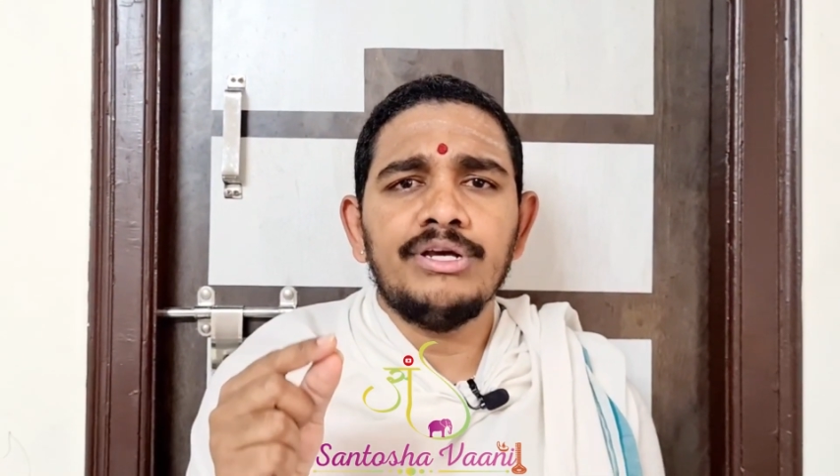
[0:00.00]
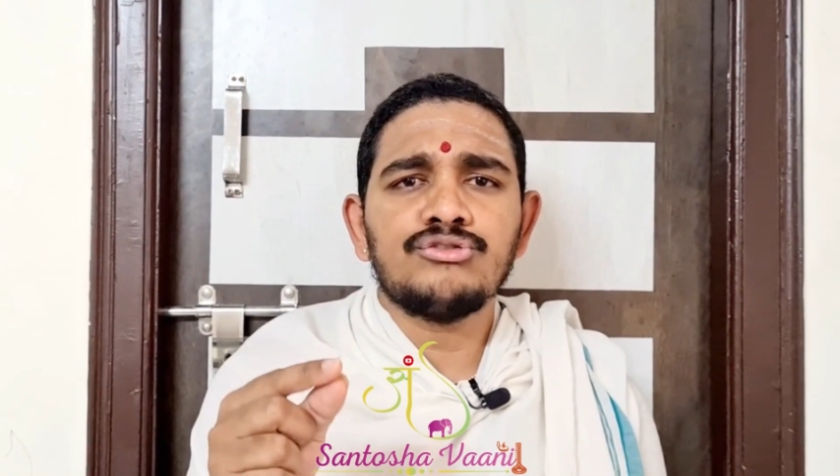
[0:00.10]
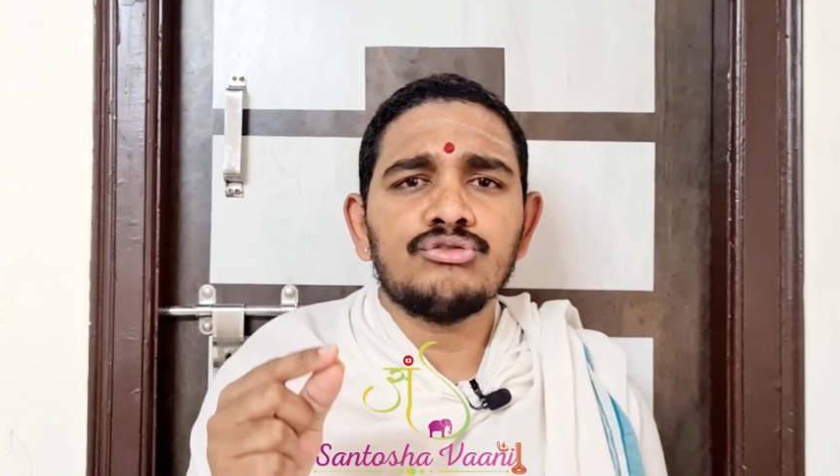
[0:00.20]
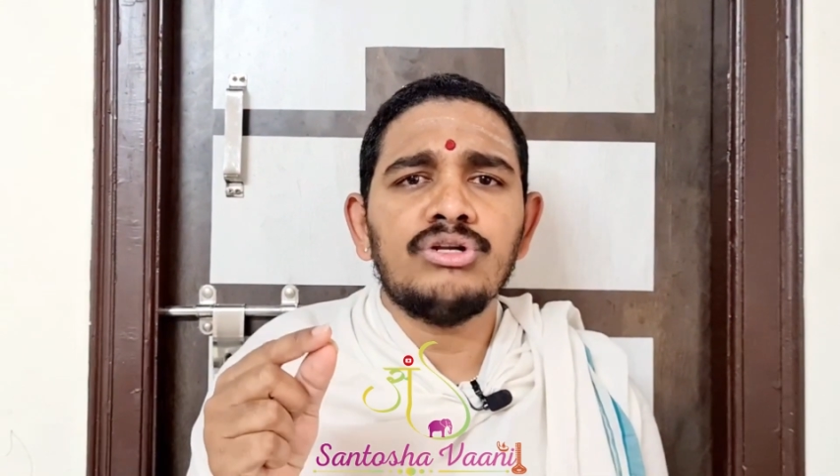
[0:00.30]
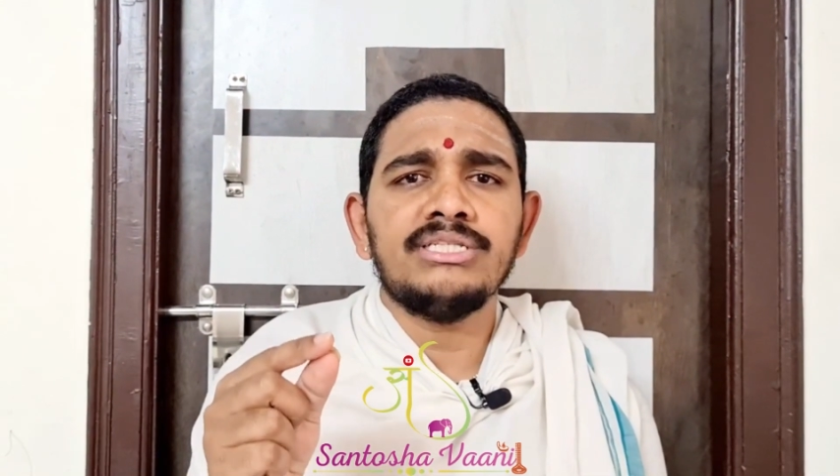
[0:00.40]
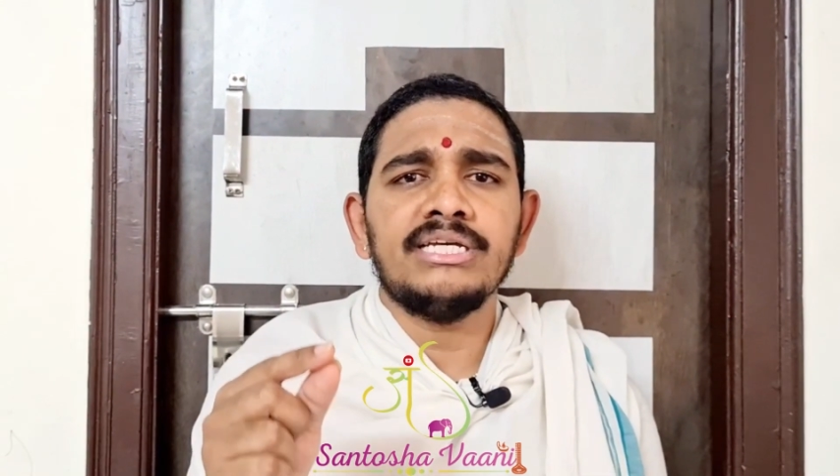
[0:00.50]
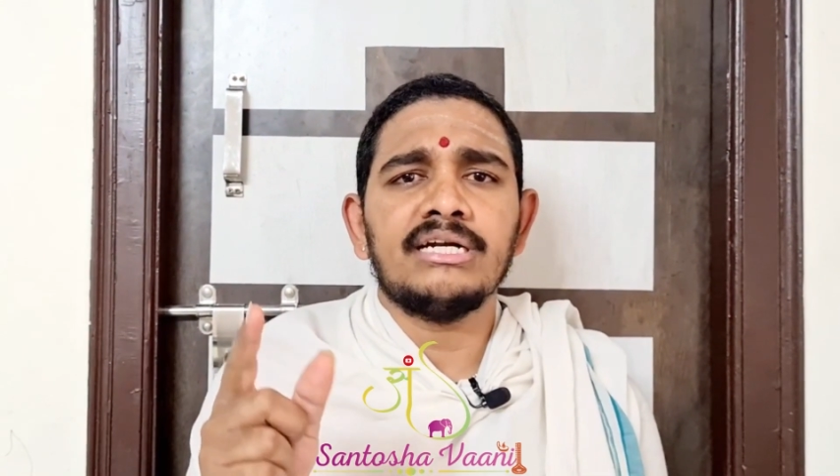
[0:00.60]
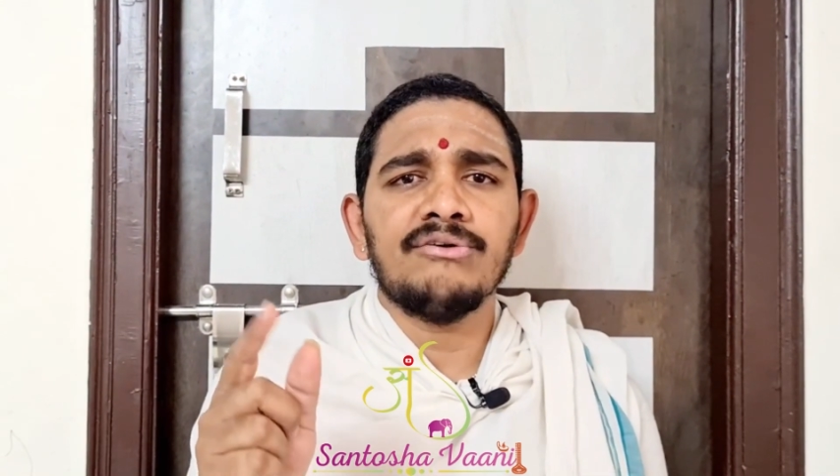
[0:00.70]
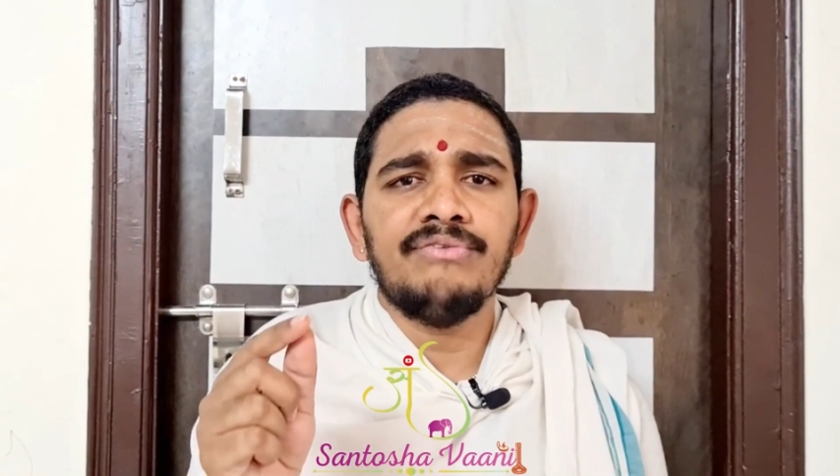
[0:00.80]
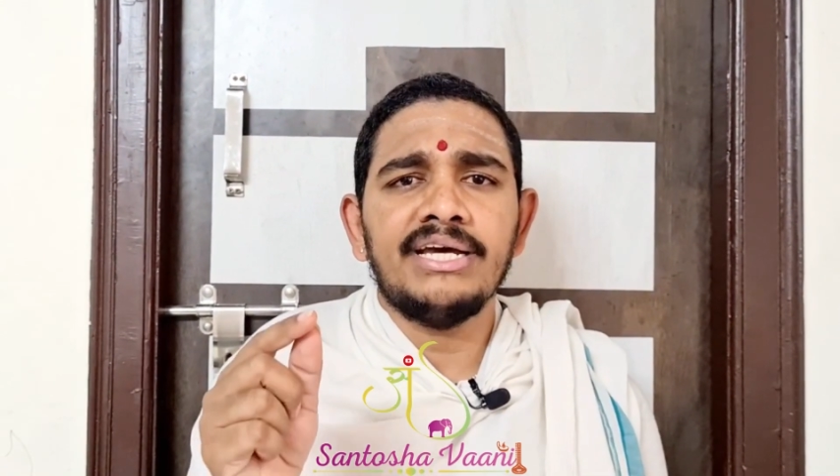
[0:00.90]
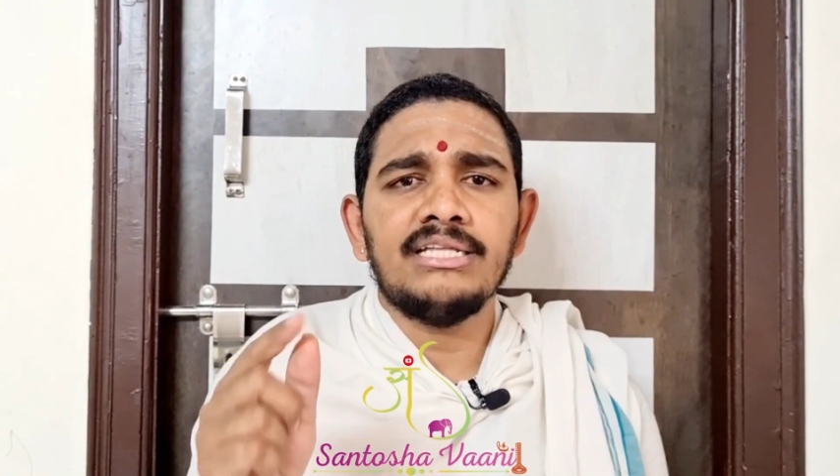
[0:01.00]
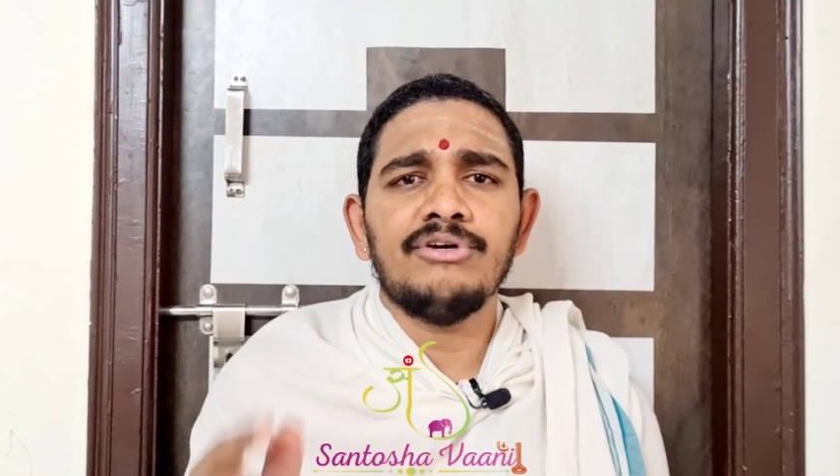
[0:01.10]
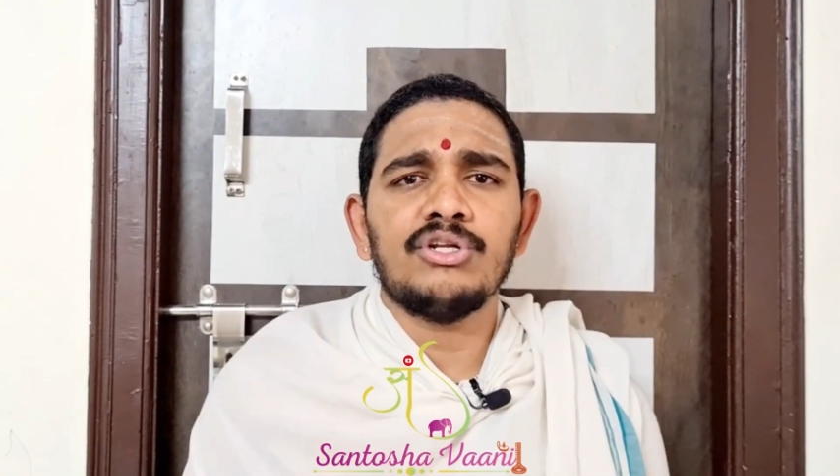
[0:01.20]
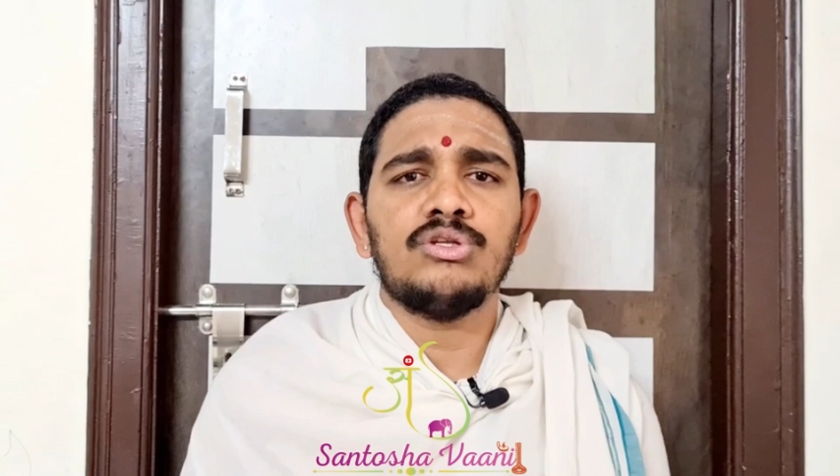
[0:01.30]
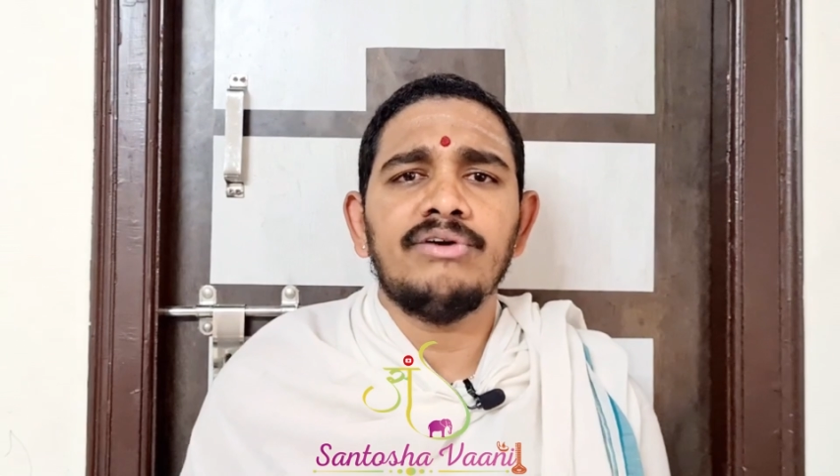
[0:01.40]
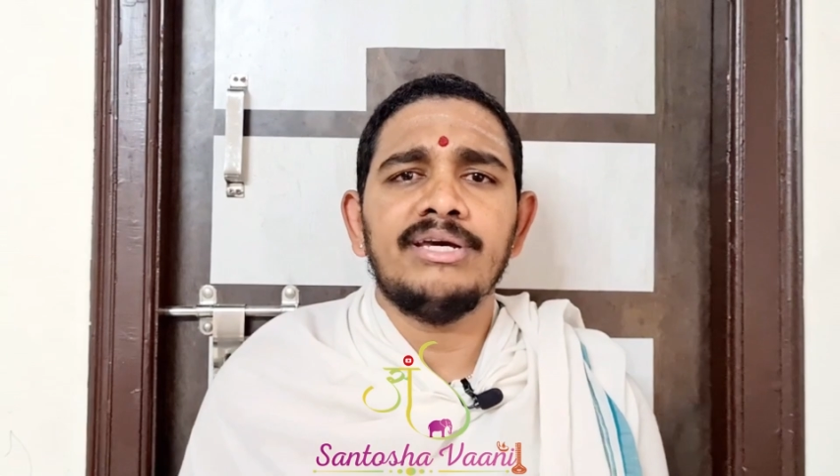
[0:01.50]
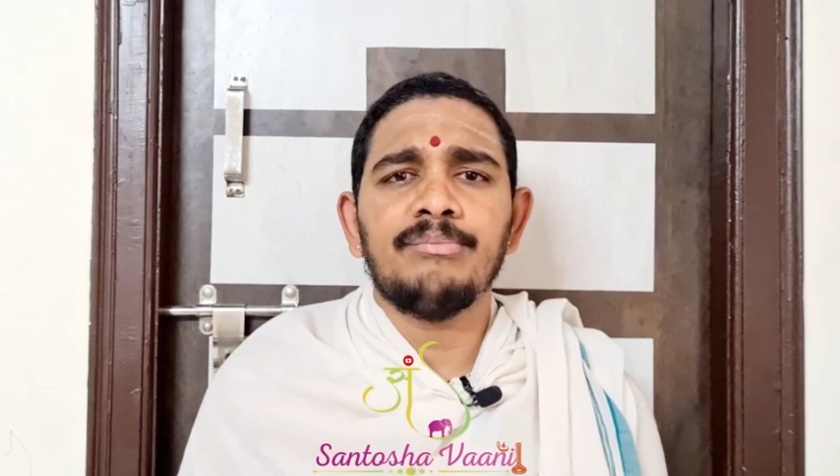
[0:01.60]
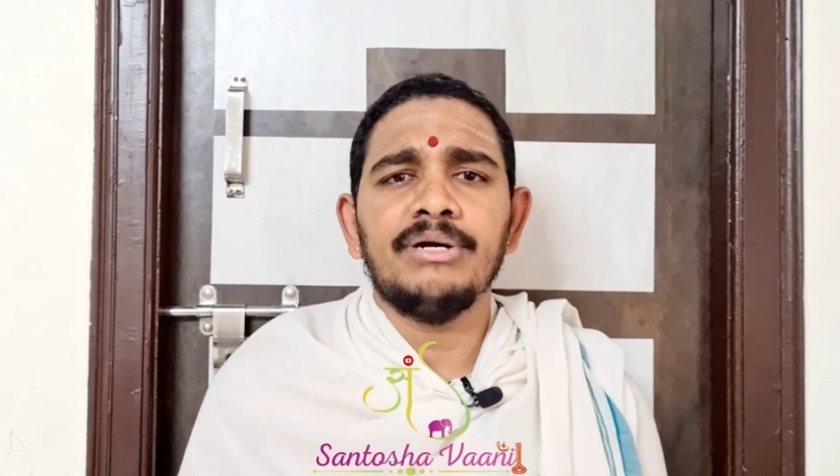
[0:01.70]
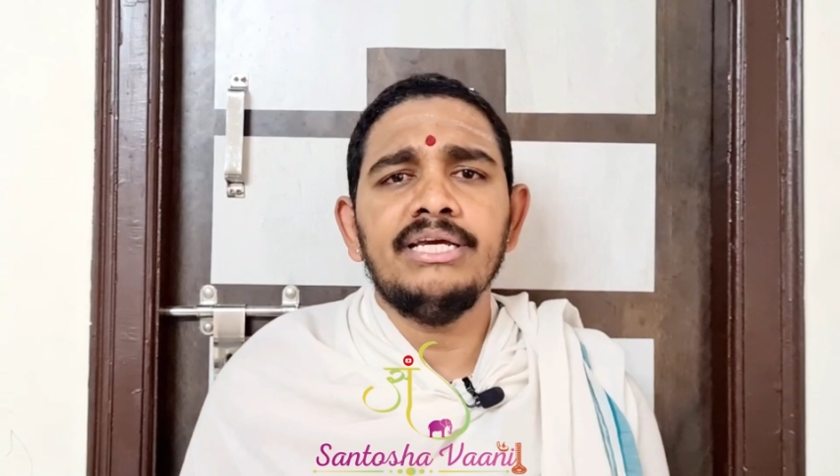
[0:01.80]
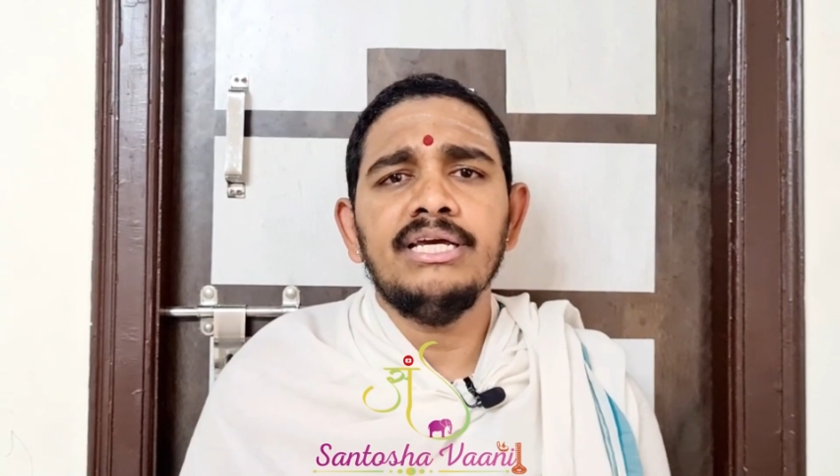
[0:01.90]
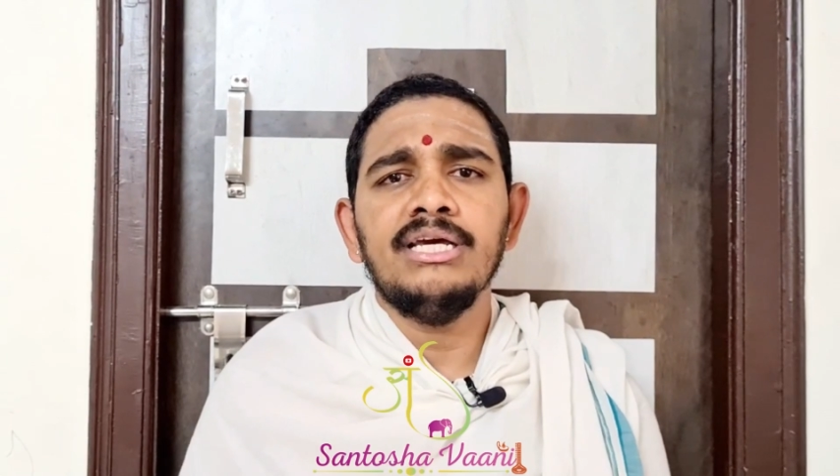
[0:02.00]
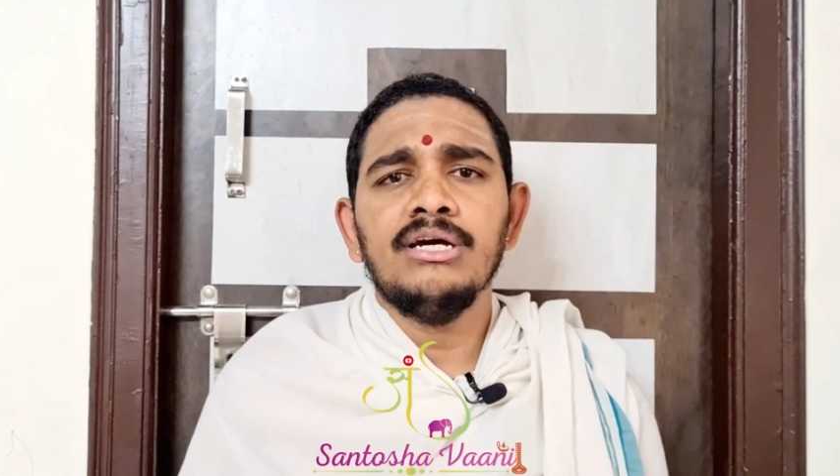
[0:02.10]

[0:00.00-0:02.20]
వేసుకుని తినడం వేద విరుద్ధమైన పని